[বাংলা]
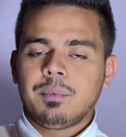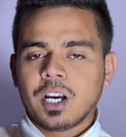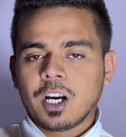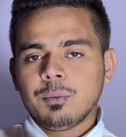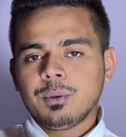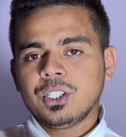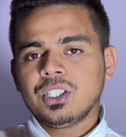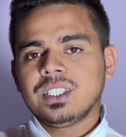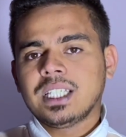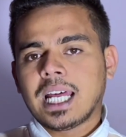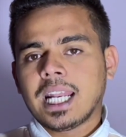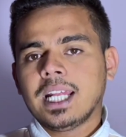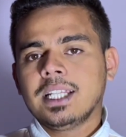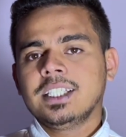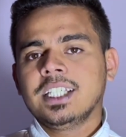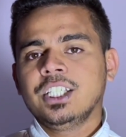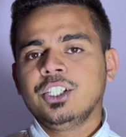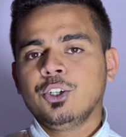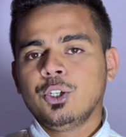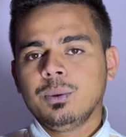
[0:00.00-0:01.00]
আপনারা অবশ্যই জানেন
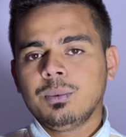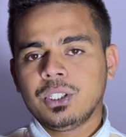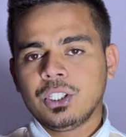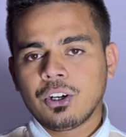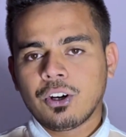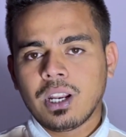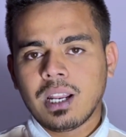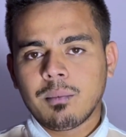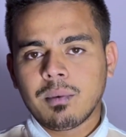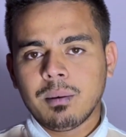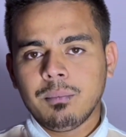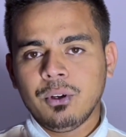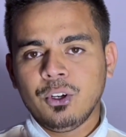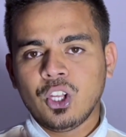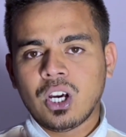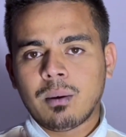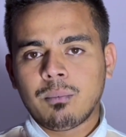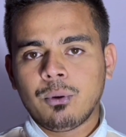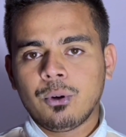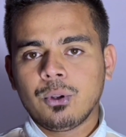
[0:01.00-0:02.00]
যে ইউটিউবে যখন আমরা
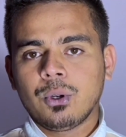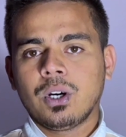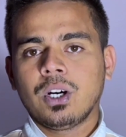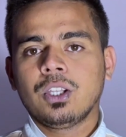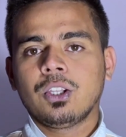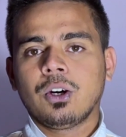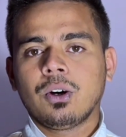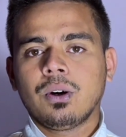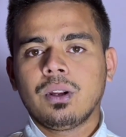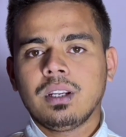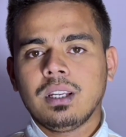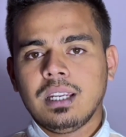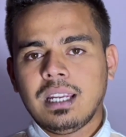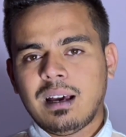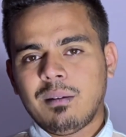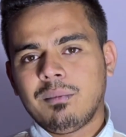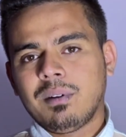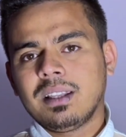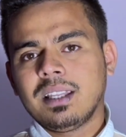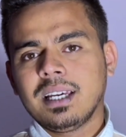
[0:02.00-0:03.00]
ভিডিও আপলোড করি তখন
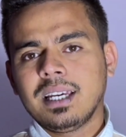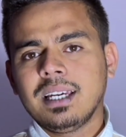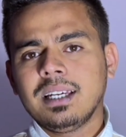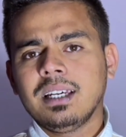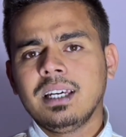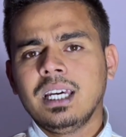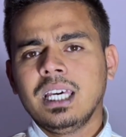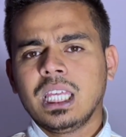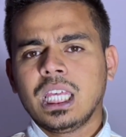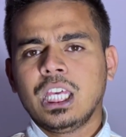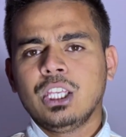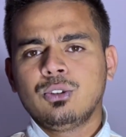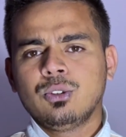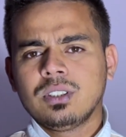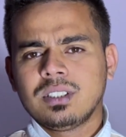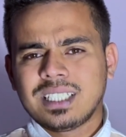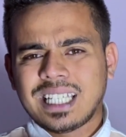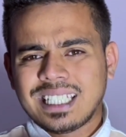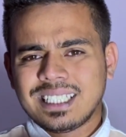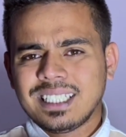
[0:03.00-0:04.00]
আমাদেরকে কিছু
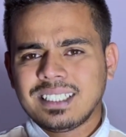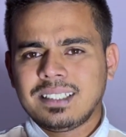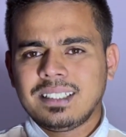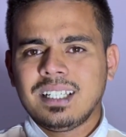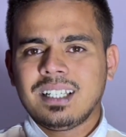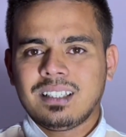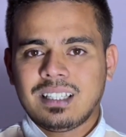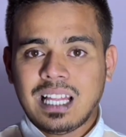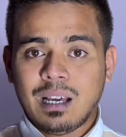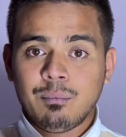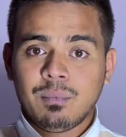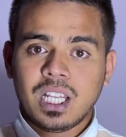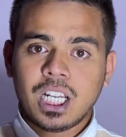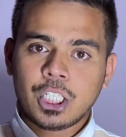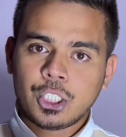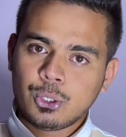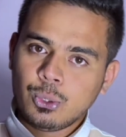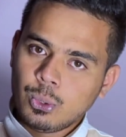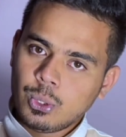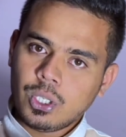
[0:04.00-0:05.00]
সাজেস্টেড তামনেল
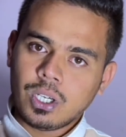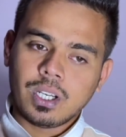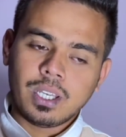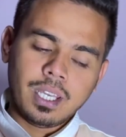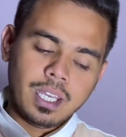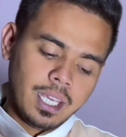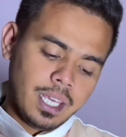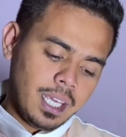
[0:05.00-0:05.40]
শো করে